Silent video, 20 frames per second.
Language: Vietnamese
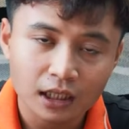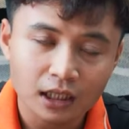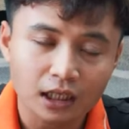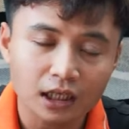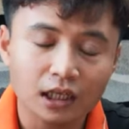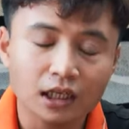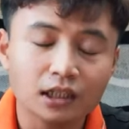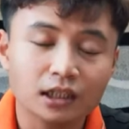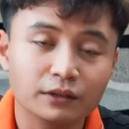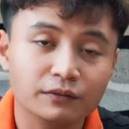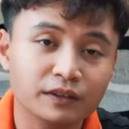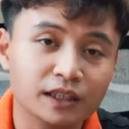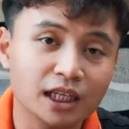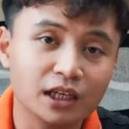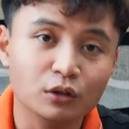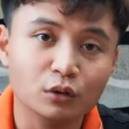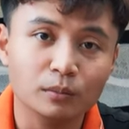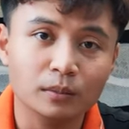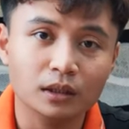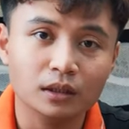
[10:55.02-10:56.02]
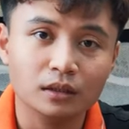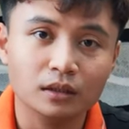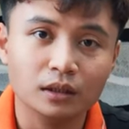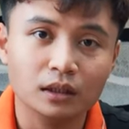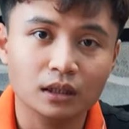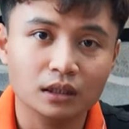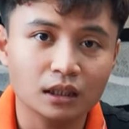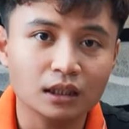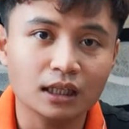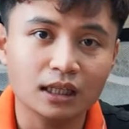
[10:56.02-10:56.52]
Đó, thì video của mình
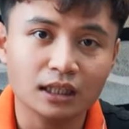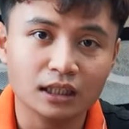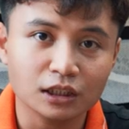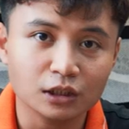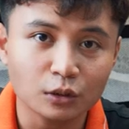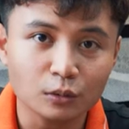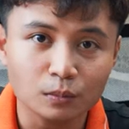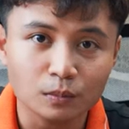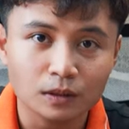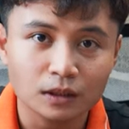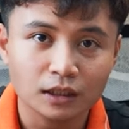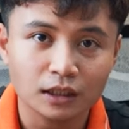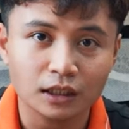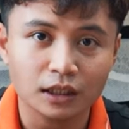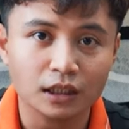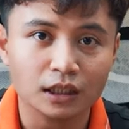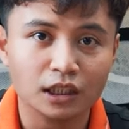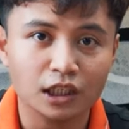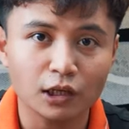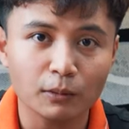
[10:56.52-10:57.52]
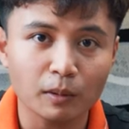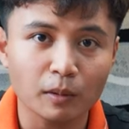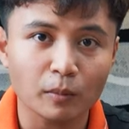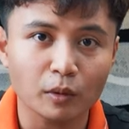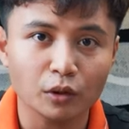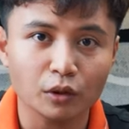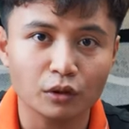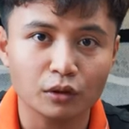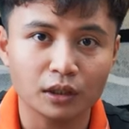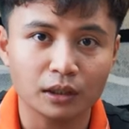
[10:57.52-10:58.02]
đến đây là kết thúc. Thì nếu mà
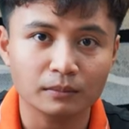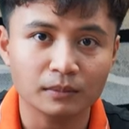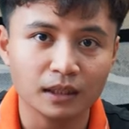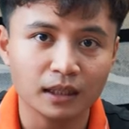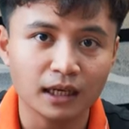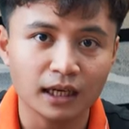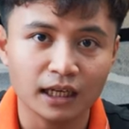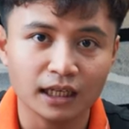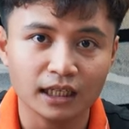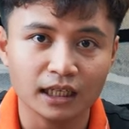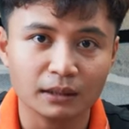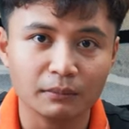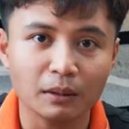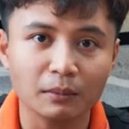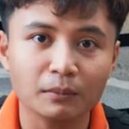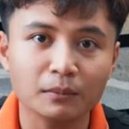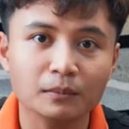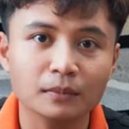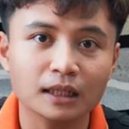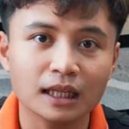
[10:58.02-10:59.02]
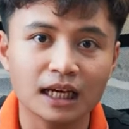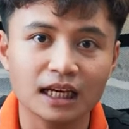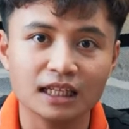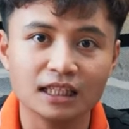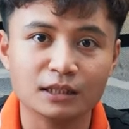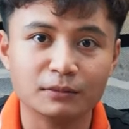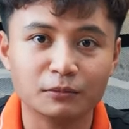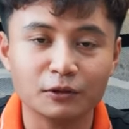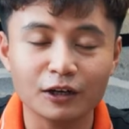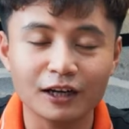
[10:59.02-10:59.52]
mọi người cảm thấy hay, hãy bấm like,
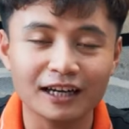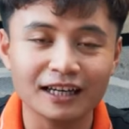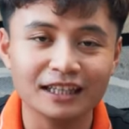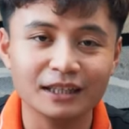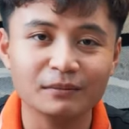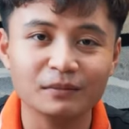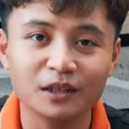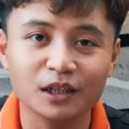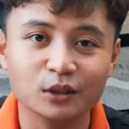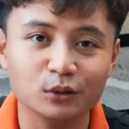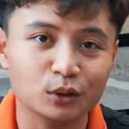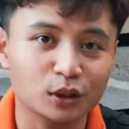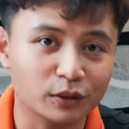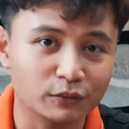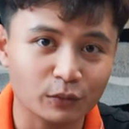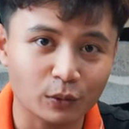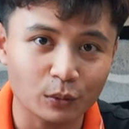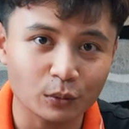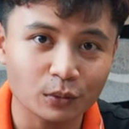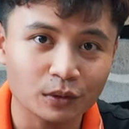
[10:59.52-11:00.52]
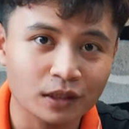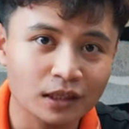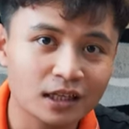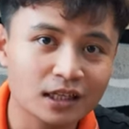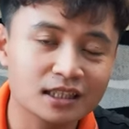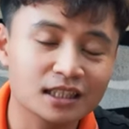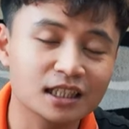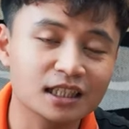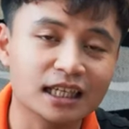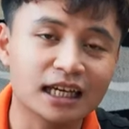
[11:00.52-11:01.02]
subscribe giúp kênh của Thiên Vũ.
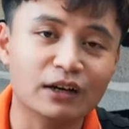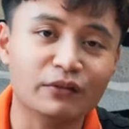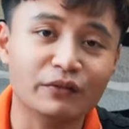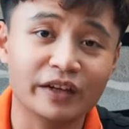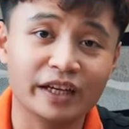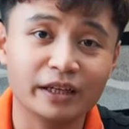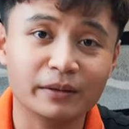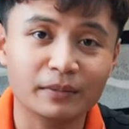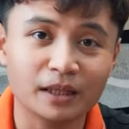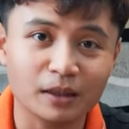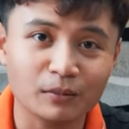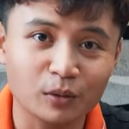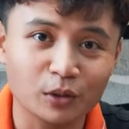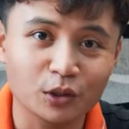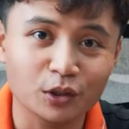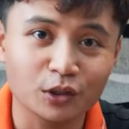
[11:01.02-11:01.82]
Xin chào và hẹn gặp lại mọi